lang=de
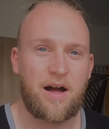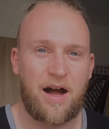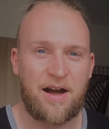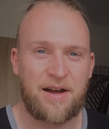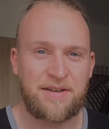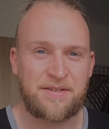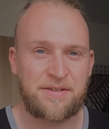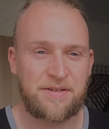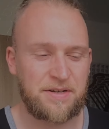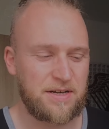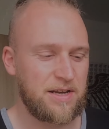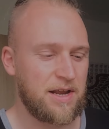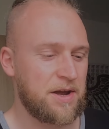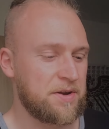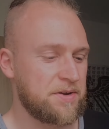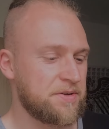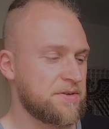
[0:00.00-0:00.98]
einen
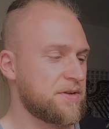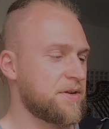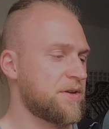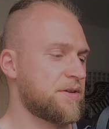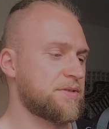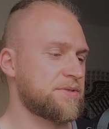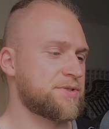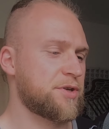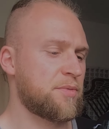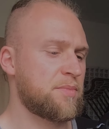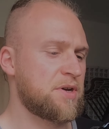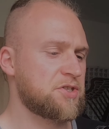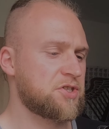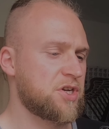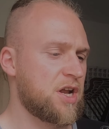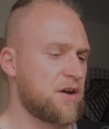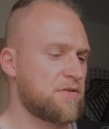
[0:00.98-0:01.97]
kleinen
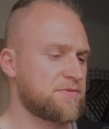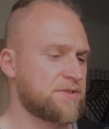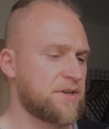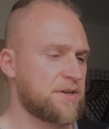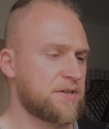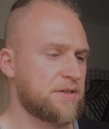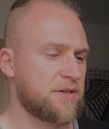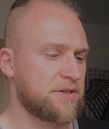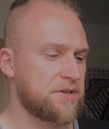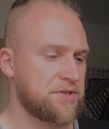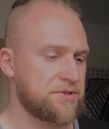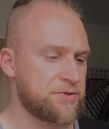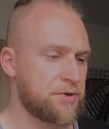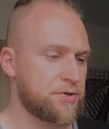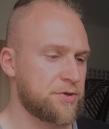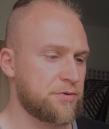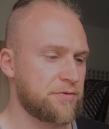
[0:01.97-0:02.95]
Sommerschlafsack. Der
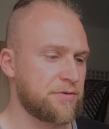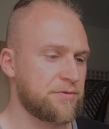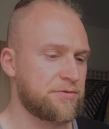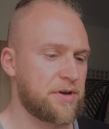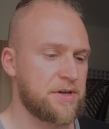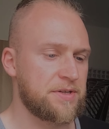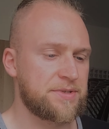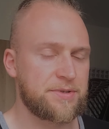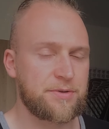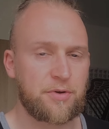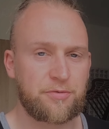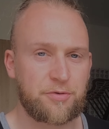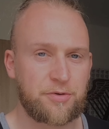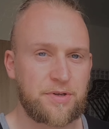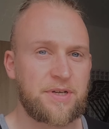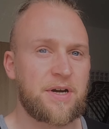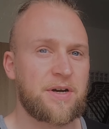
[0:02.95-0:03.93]
sollte auf jeden Fall jetzt noch
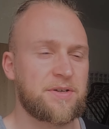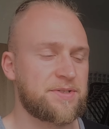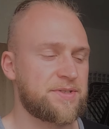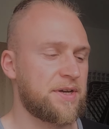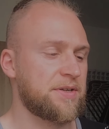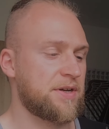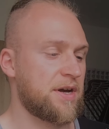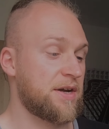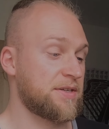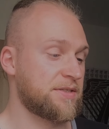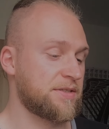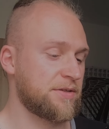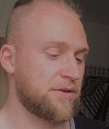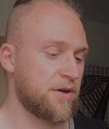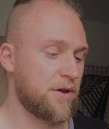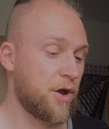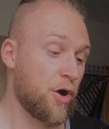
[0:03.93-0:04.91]
für die Jahreszeit
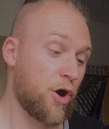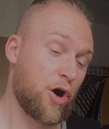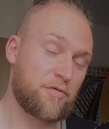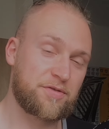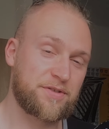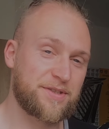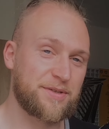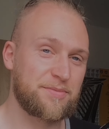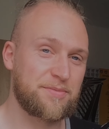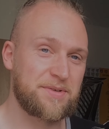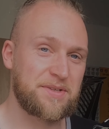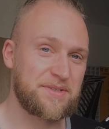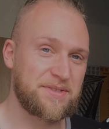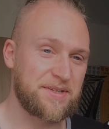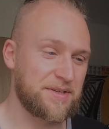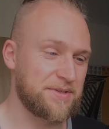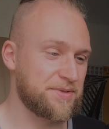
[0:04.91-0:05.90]
reichen, hoffe ich
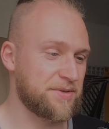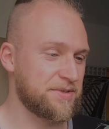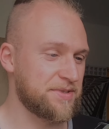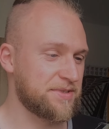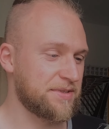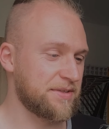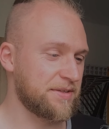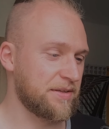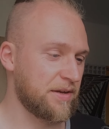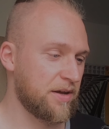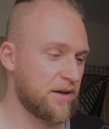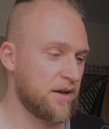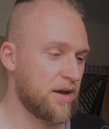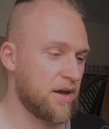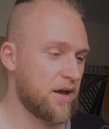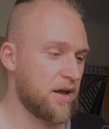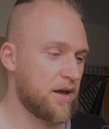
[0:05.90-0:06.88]
zumindest. Ansonsten
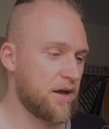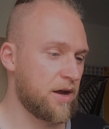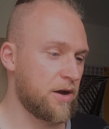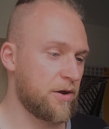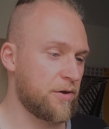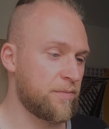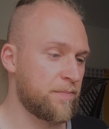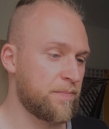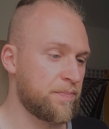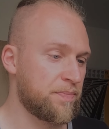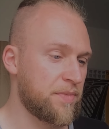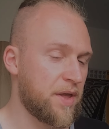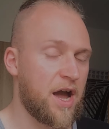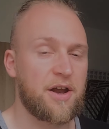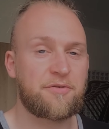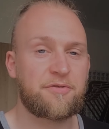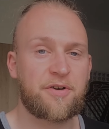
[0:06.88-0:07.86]
ähm,
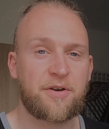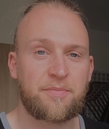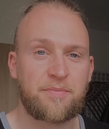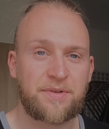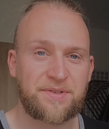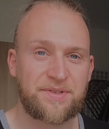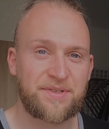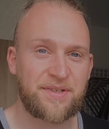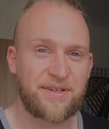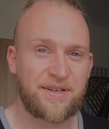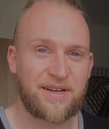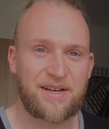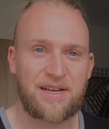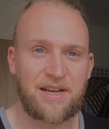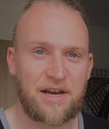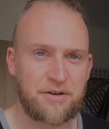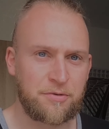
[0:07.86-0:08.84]
einfach mit
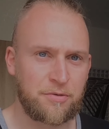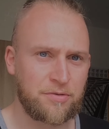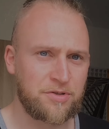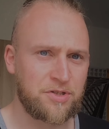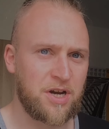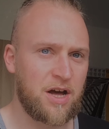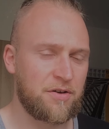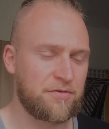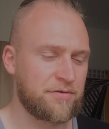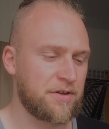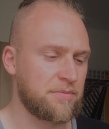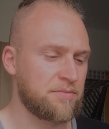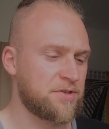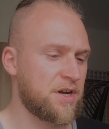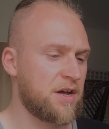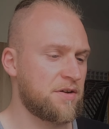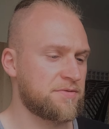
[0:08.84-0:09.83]
Kleidung schlafen
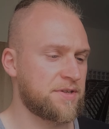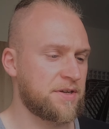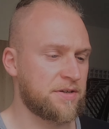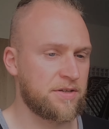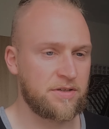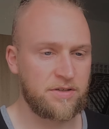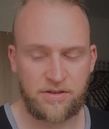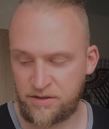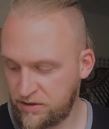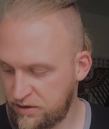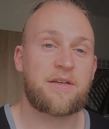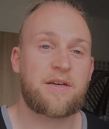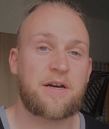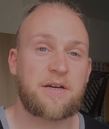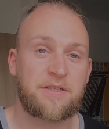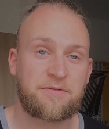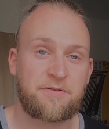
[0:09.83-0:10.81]
im Schlafsack.
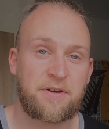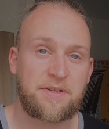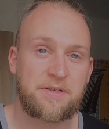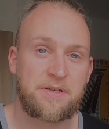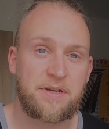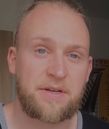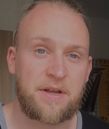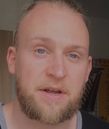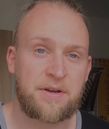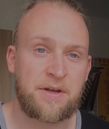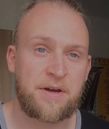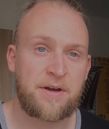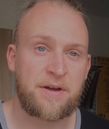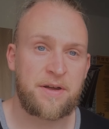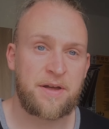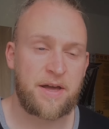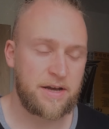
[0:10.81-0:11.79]
Ja, ich werde in
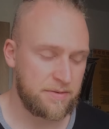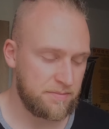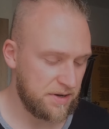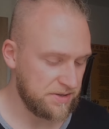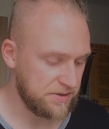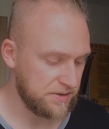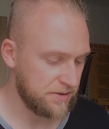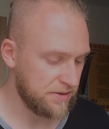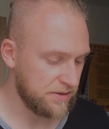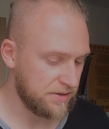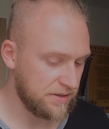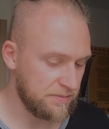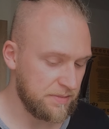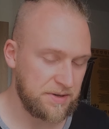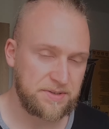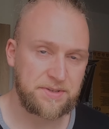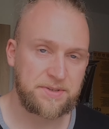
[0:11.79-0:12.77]
einer Hängematte die
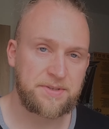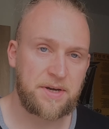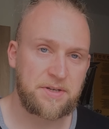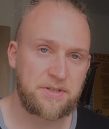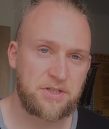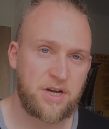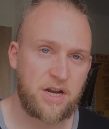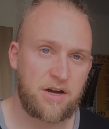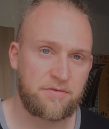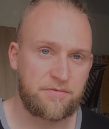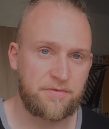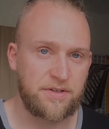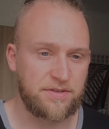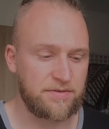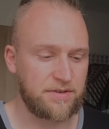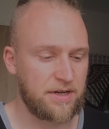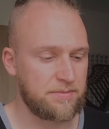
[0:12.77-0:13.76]
meiste Zeit schlafen,
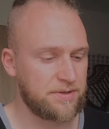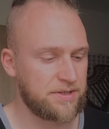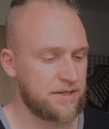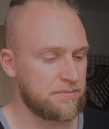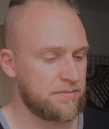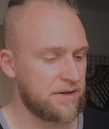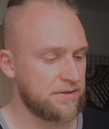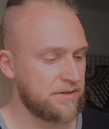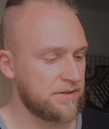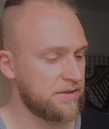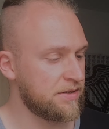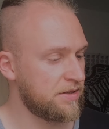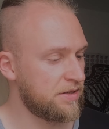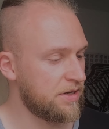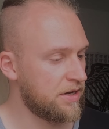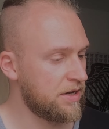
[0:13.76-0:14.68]
deswegen habe ich hier meine